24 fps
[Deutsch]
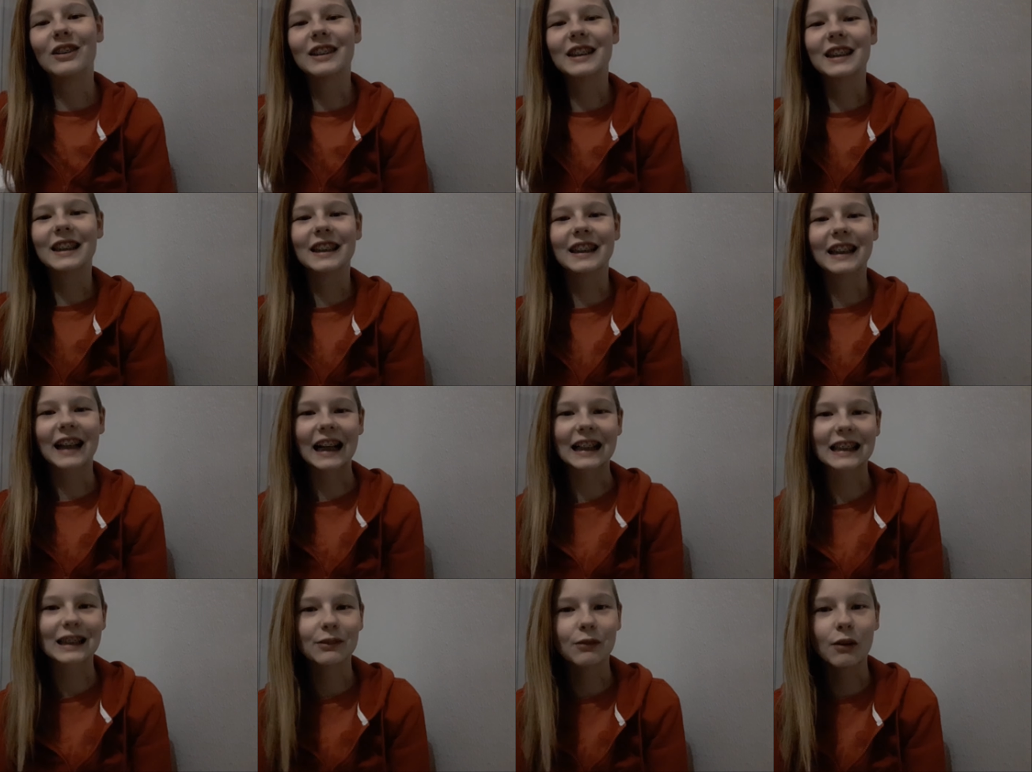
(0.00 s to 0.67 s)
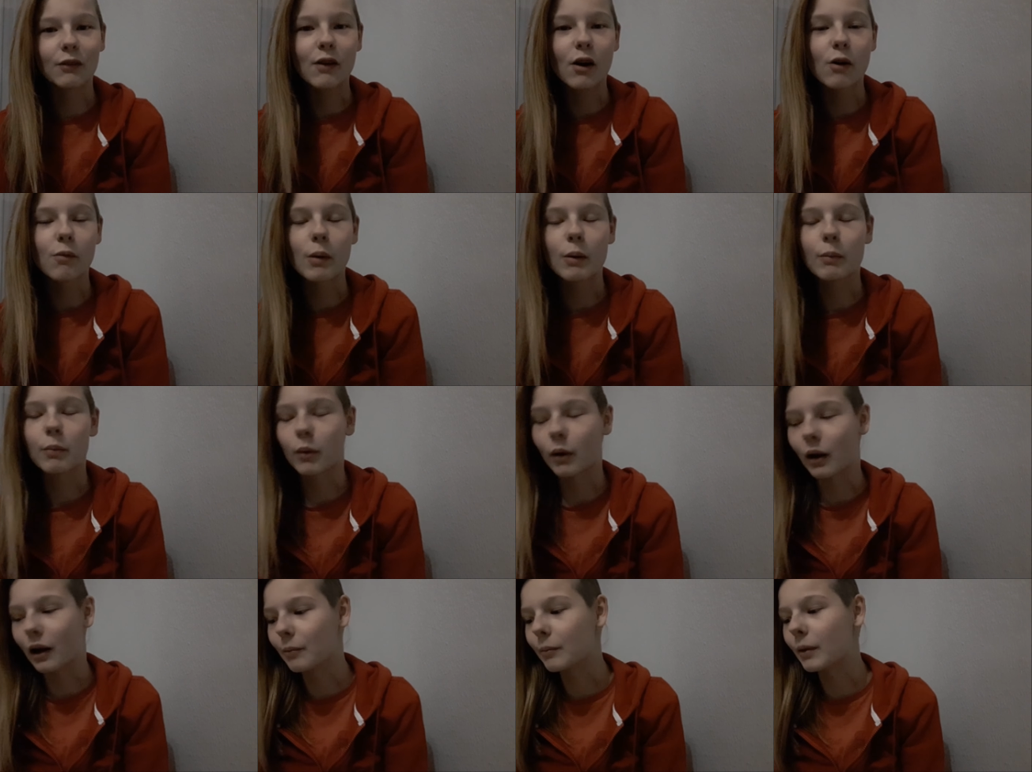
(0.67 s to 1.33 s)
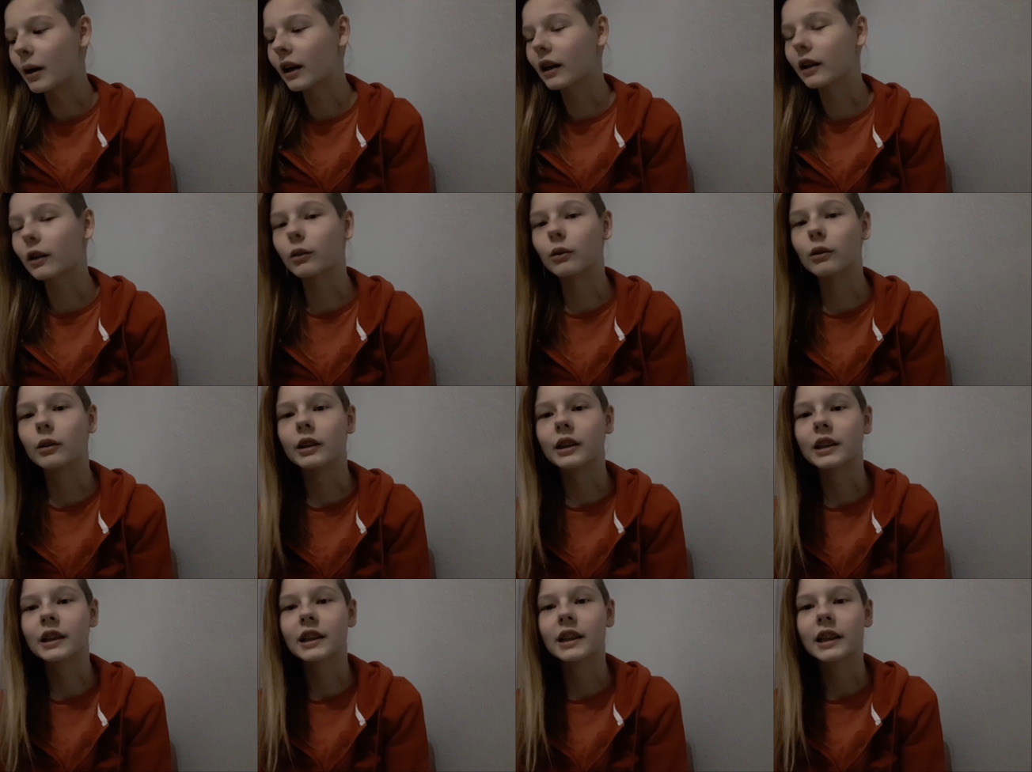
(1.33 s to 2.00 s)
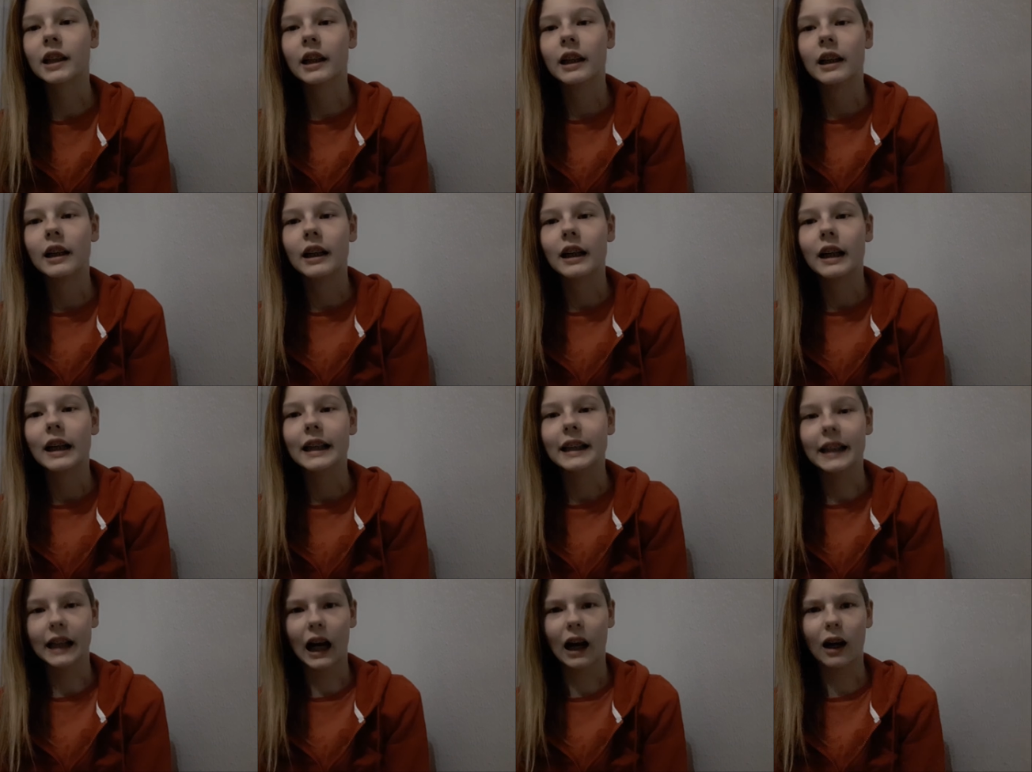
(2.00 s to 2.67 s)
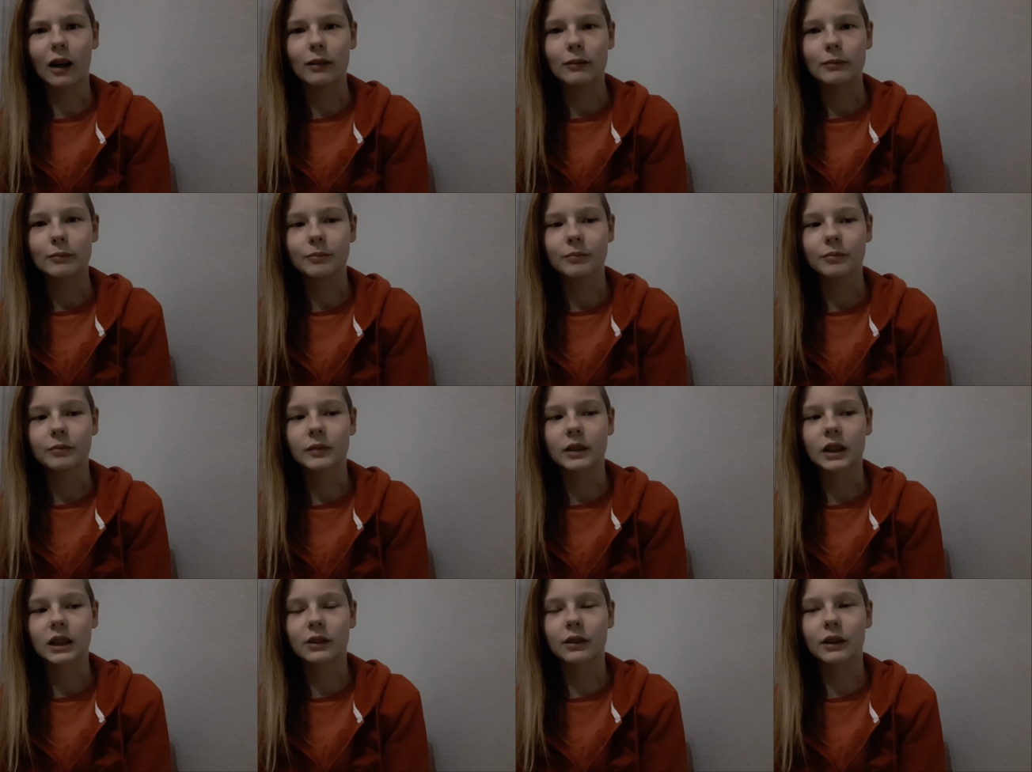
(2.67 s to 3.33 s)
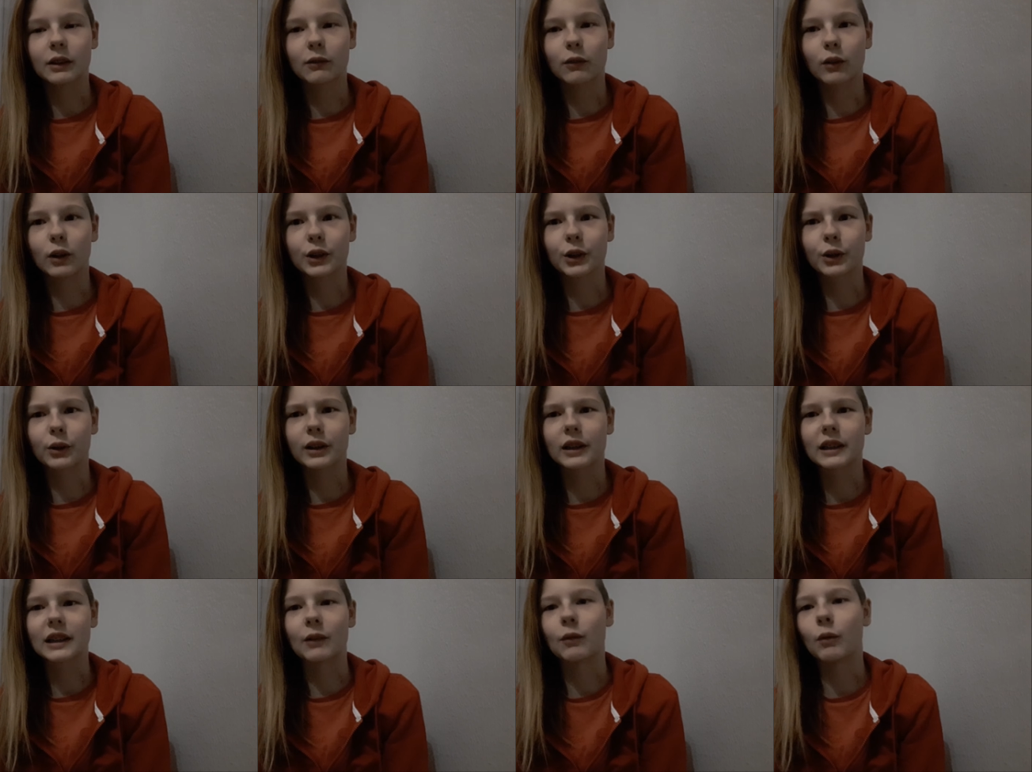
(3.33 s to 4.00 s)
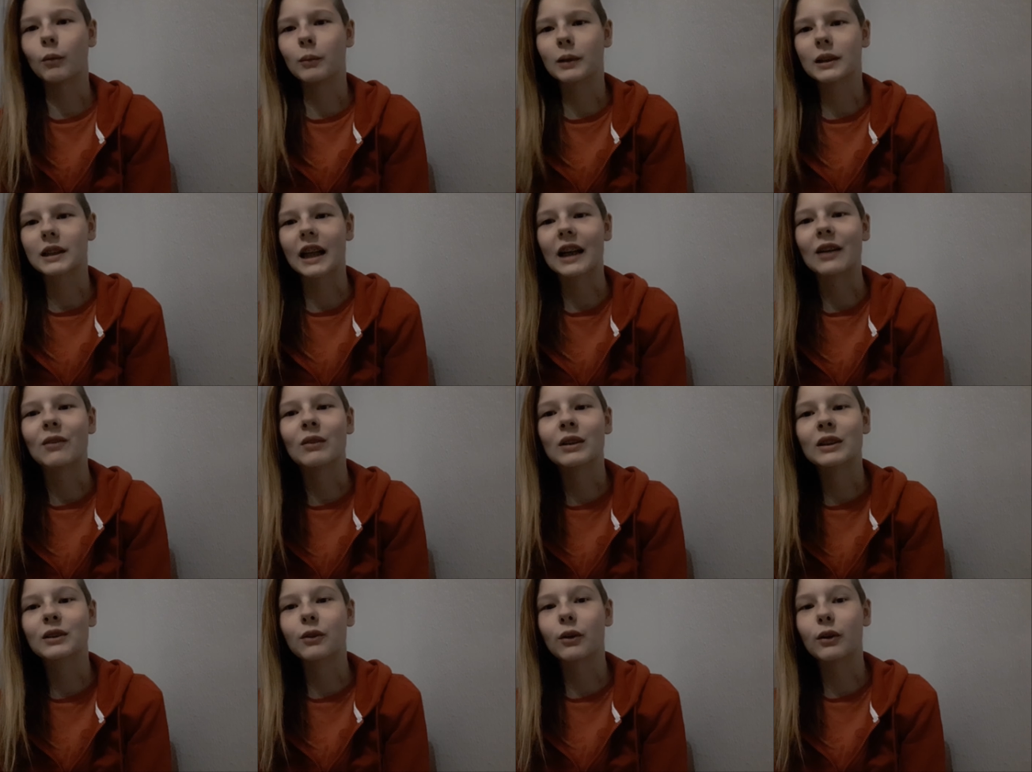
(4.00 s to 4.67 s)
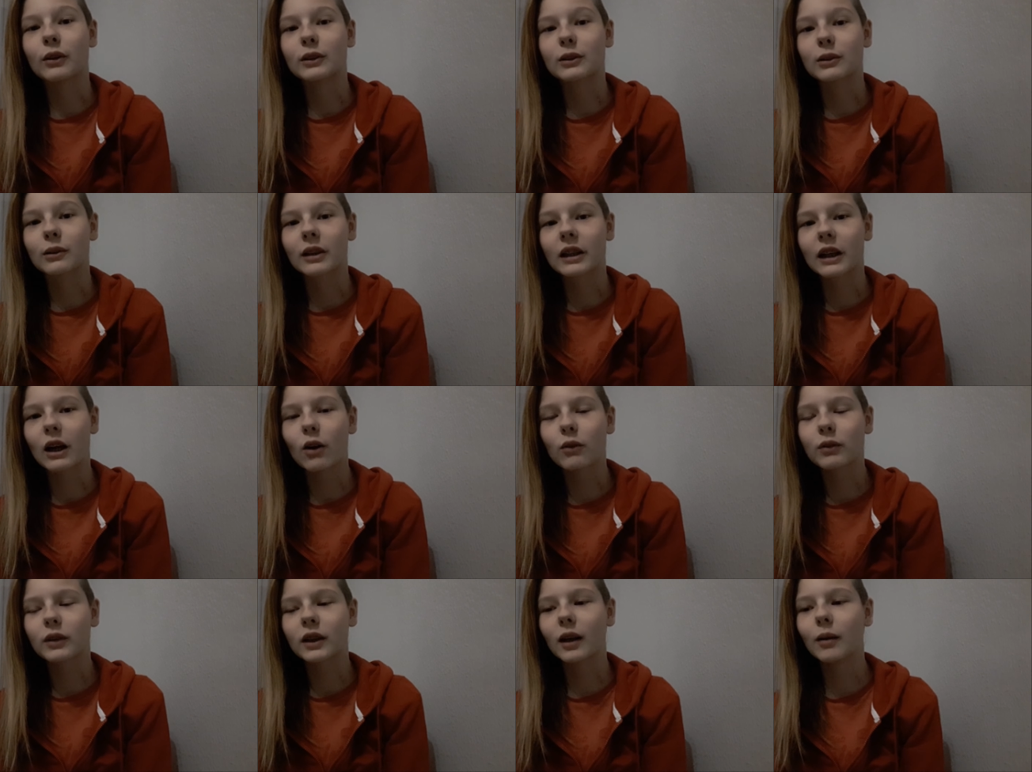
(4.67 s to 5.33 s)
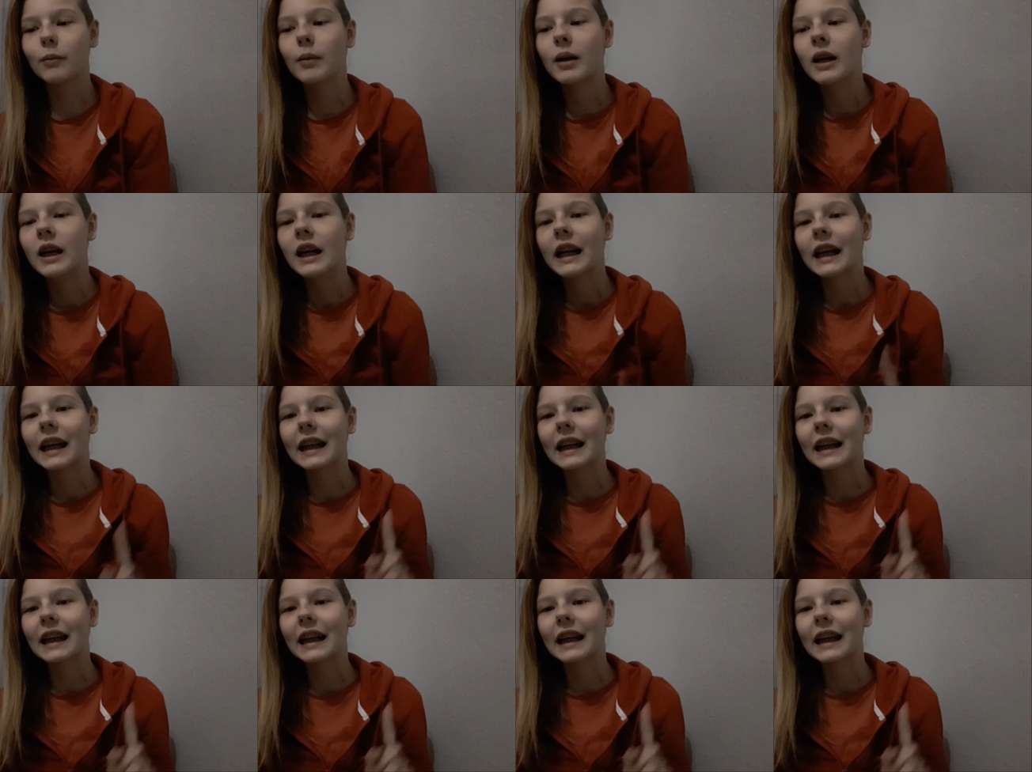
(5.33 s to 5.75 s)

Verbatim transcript: und äh, gestern waren wir auch bei Primark und ja, Deswegen wollte ich euch jetzt einfach mal zeigen, was wir heute so gekauft haben.